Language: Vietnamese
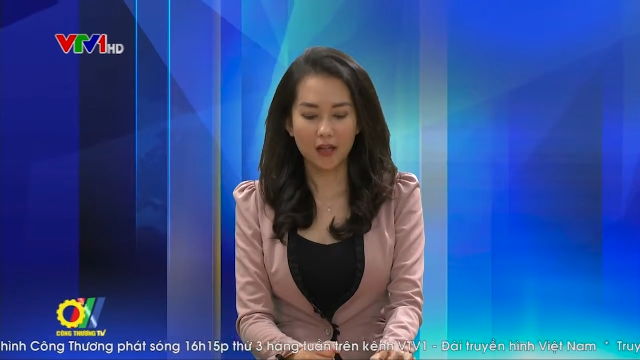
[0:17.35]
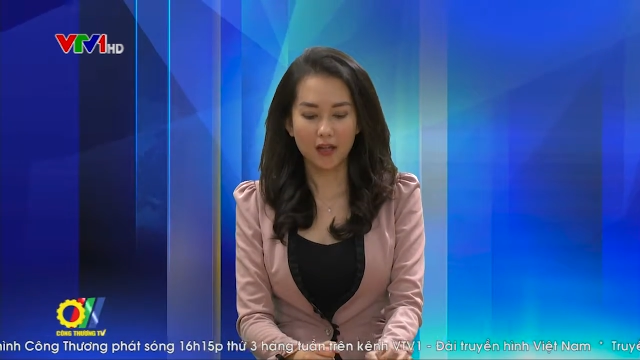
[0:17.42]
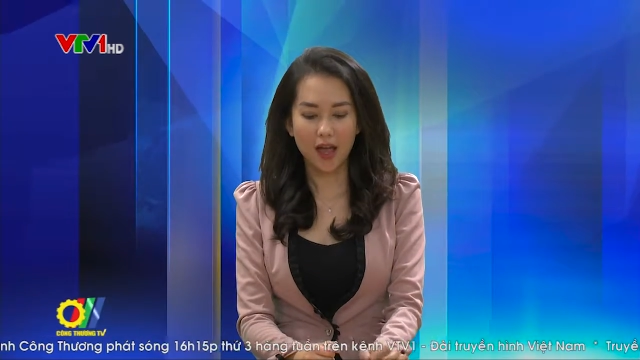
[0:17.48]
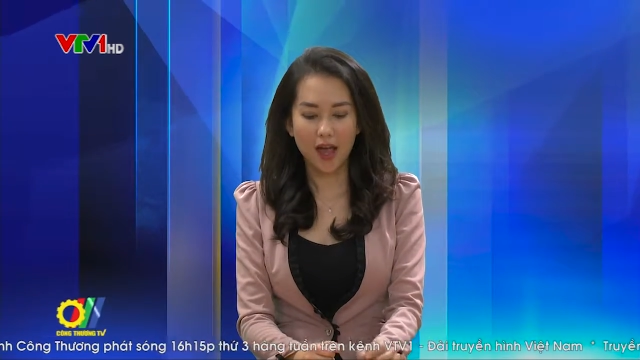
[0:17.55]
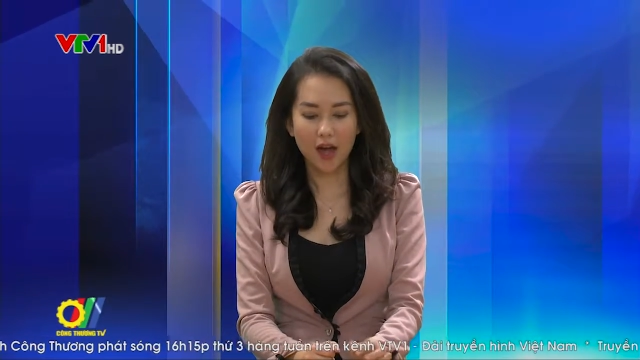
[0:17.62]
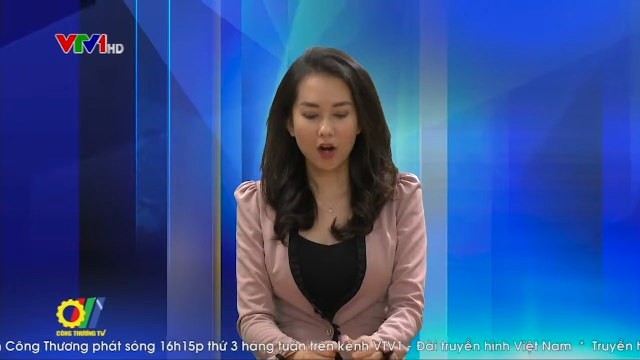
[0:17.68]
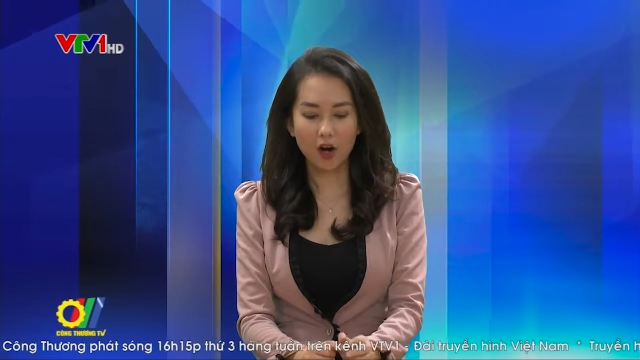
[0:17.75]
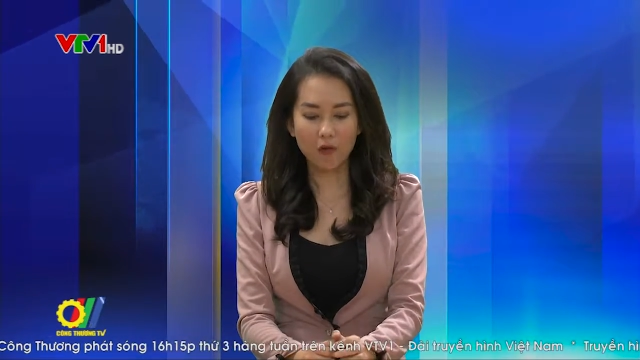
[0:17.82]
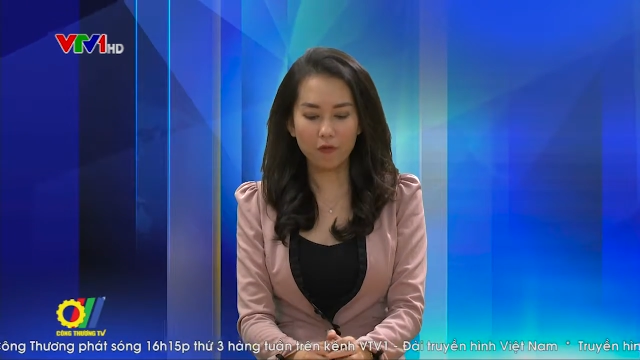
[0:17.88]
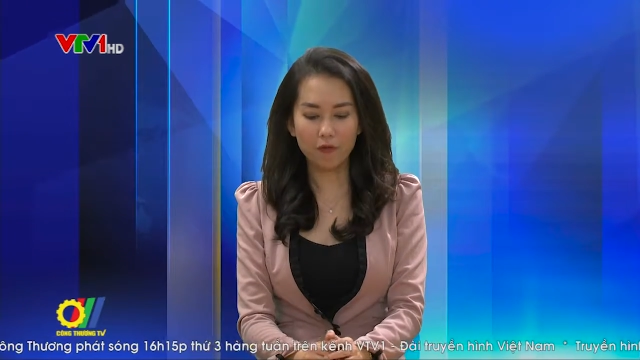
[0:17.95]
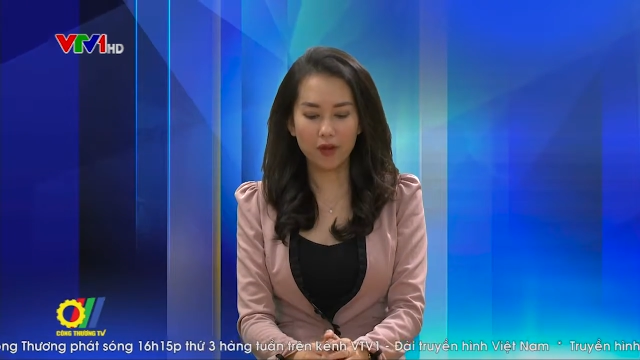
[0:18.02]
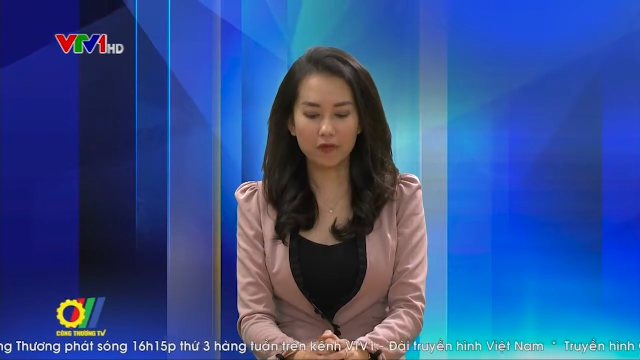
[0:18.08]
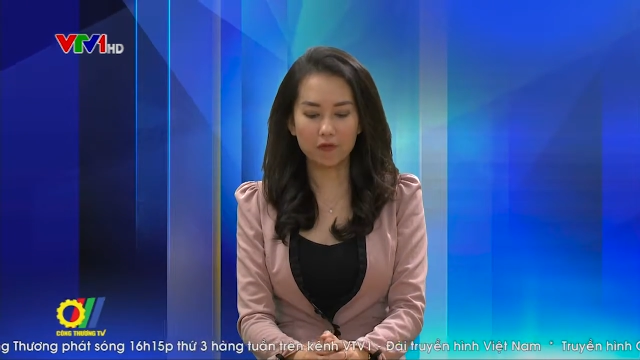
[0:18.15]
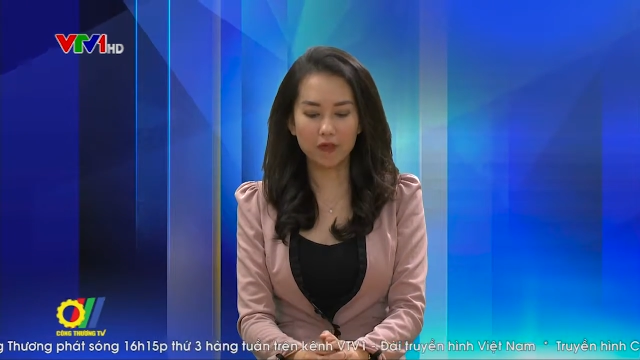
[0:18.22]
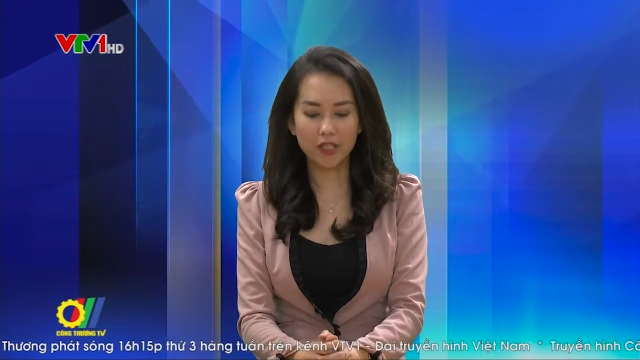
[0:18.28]
đã góp
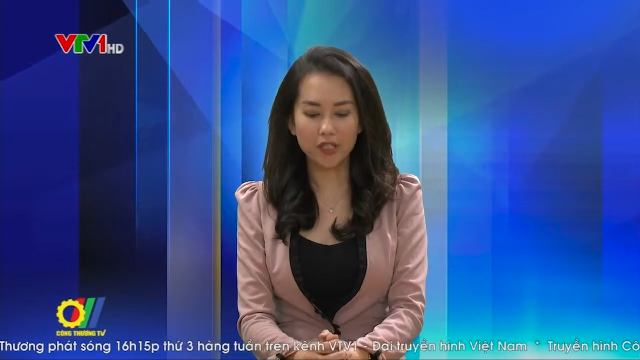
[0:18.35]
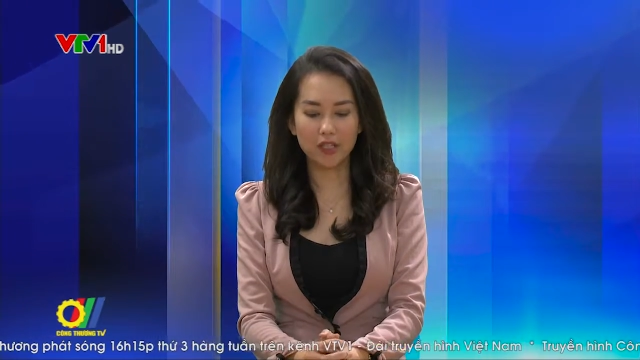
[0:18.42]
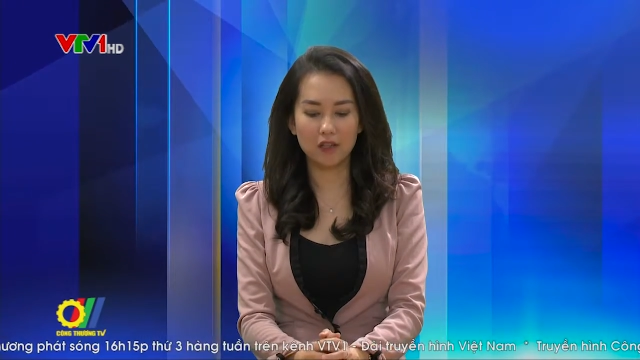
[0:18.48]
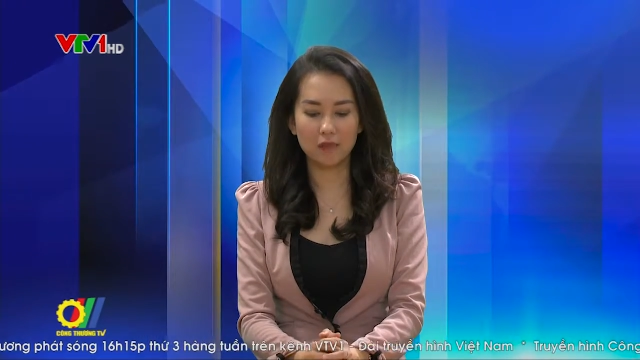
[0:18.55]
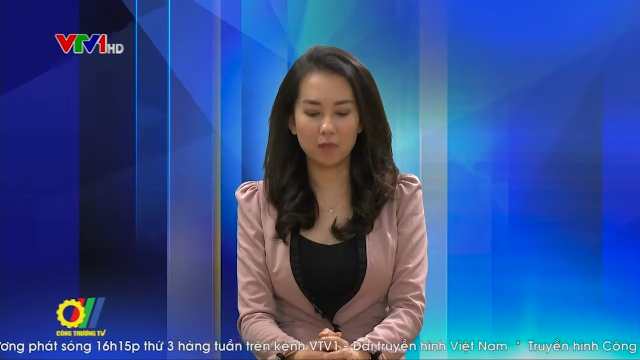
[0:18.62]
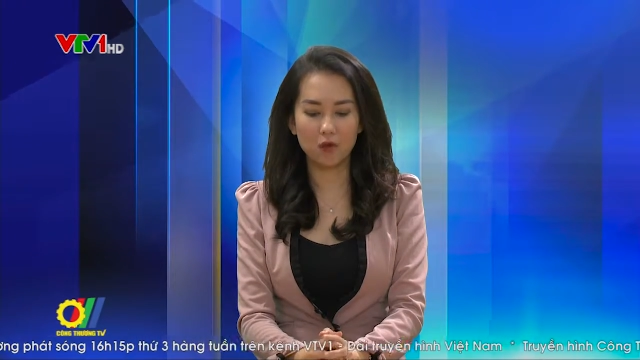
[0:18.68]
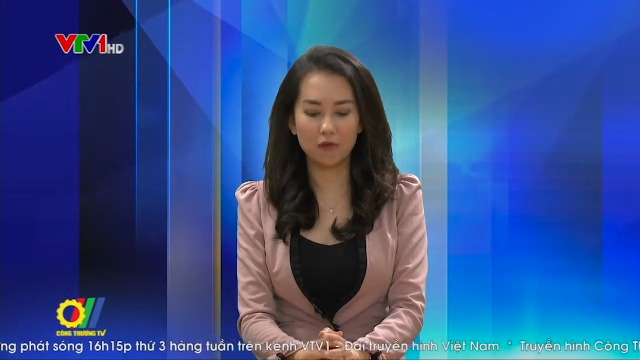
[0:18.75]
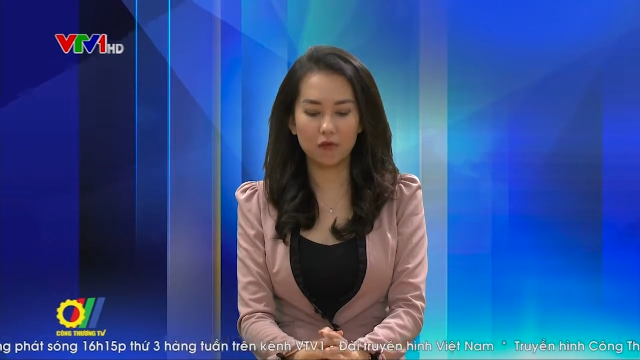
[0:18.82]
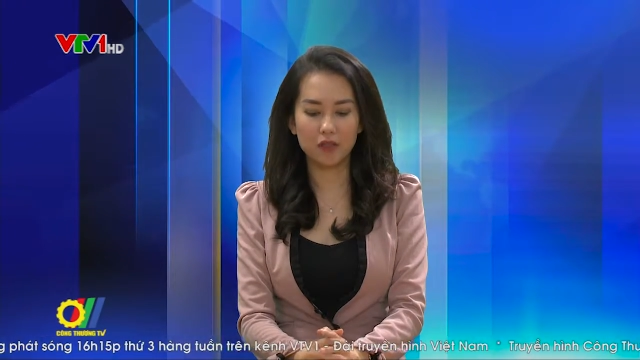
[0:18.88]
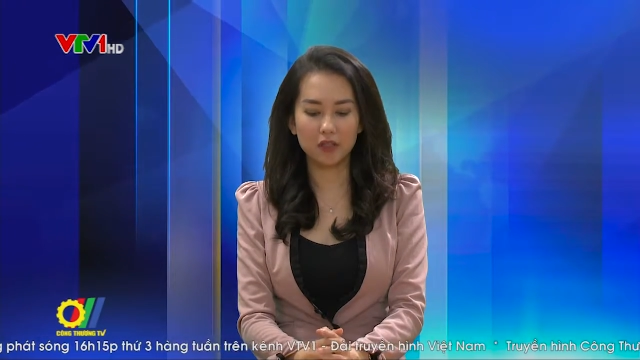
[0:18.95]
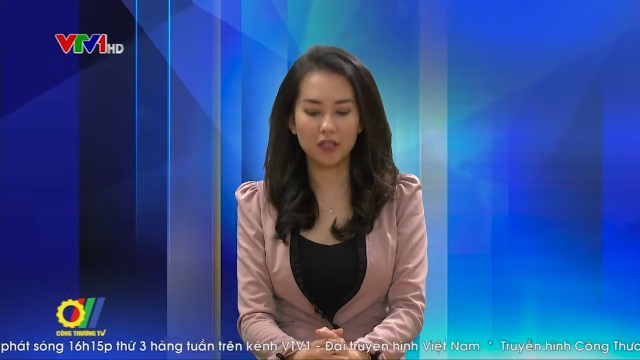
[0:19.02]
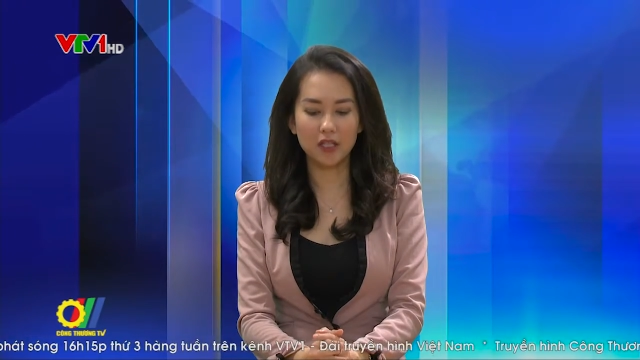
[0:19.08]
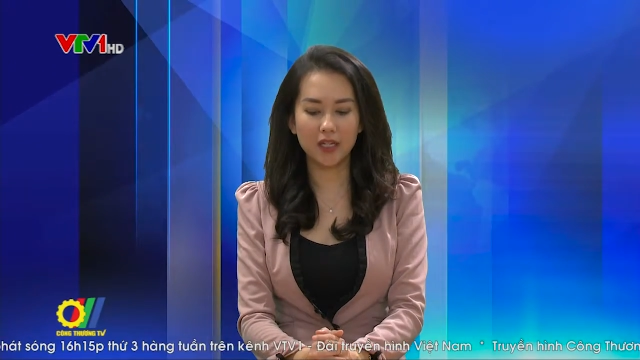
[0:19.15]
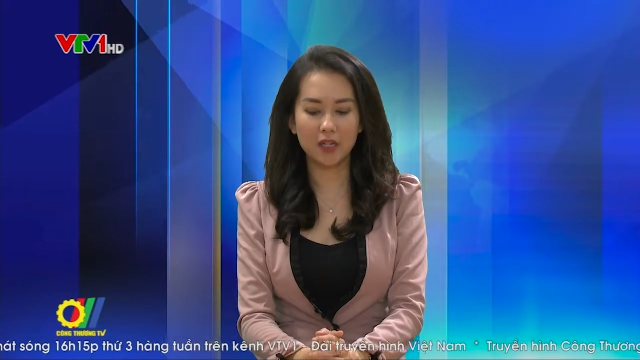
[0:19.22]
phần phát triển một phương thức